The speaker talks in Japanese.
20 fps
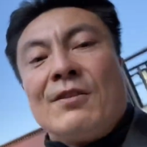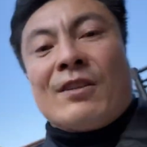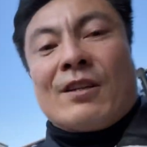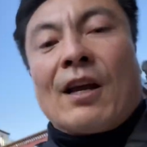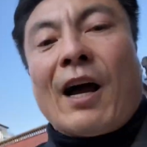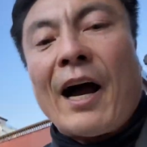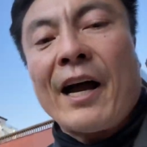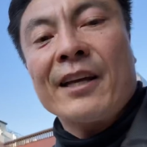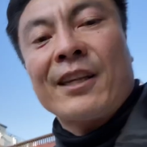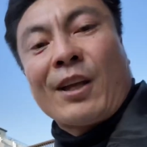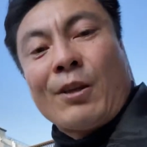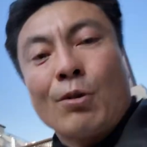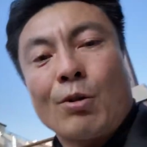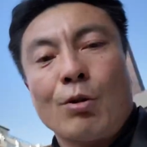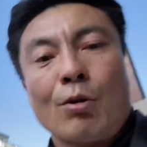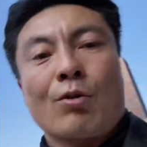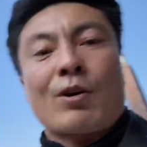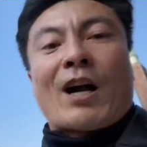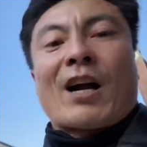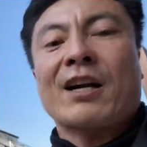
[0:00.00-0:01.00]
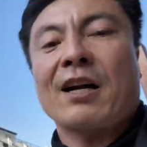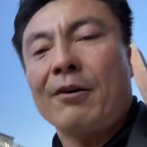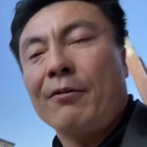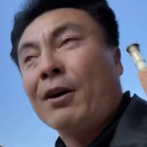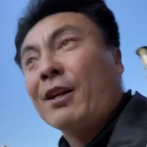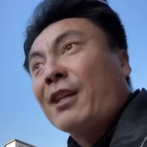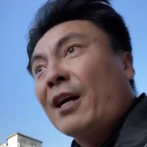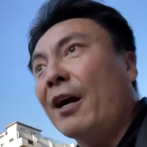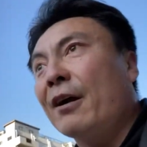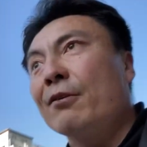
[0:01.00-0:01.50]
相手との関わ
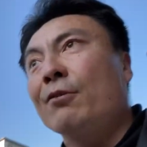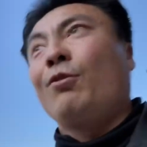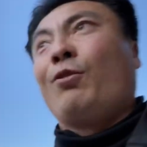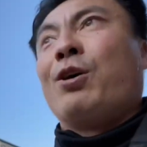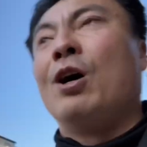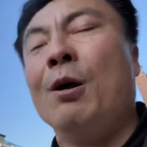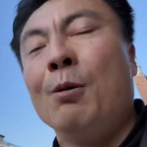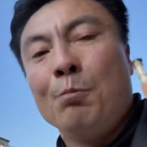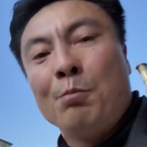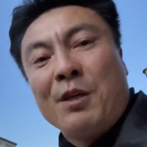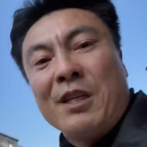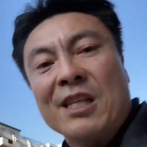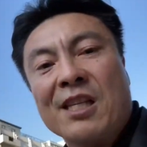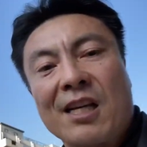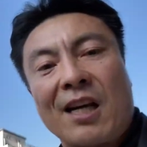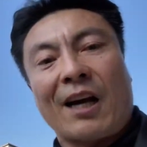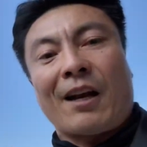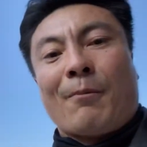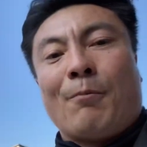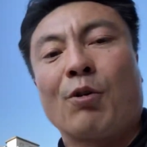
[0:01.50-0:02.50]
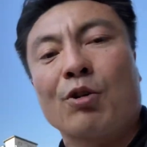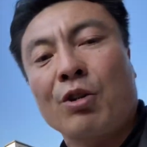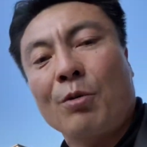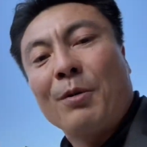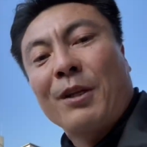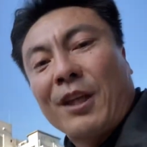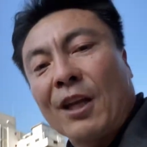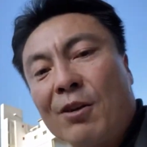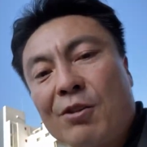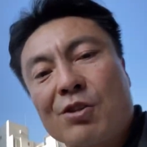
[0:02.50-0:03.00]
り合いを自ら求め
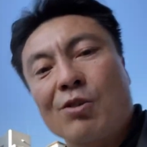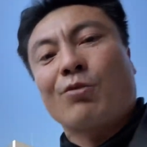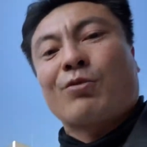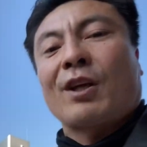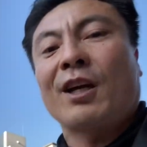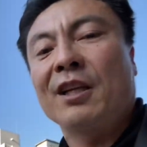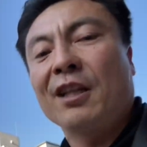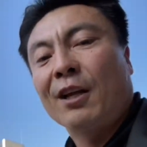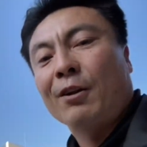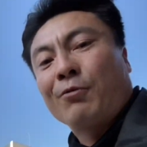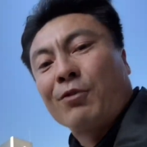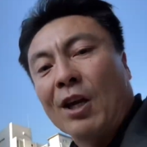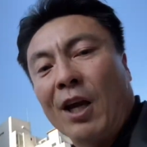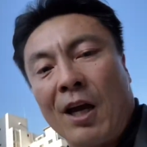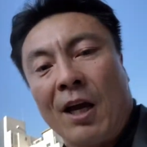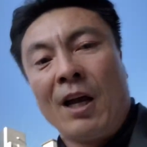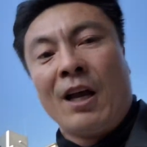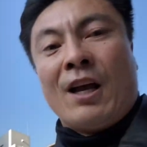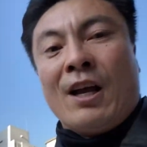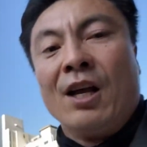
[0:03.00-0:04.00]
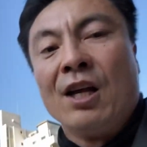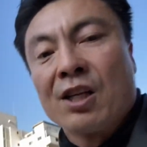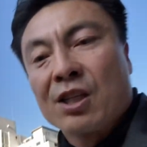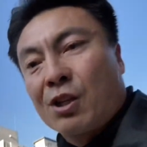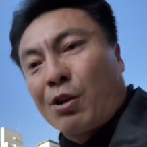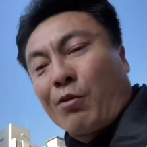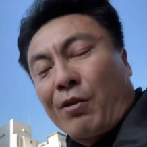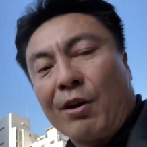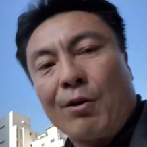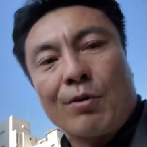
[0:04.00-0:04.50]
ている状態なので、
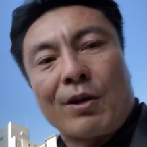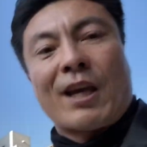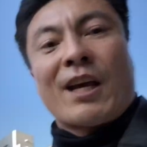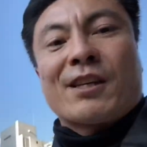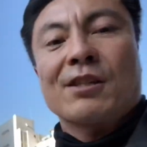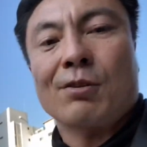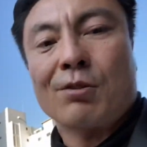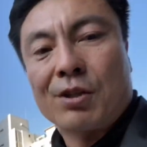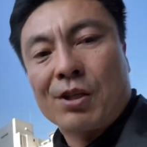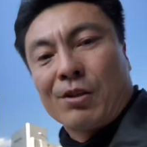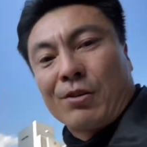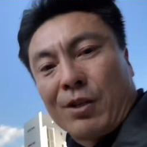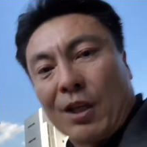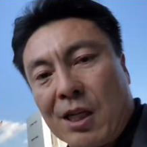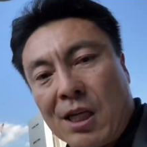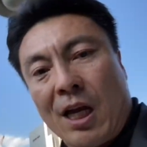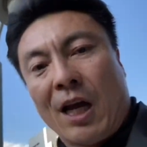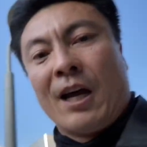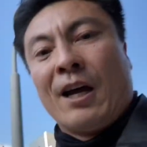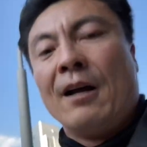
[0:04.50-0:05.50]
それを継続するんです。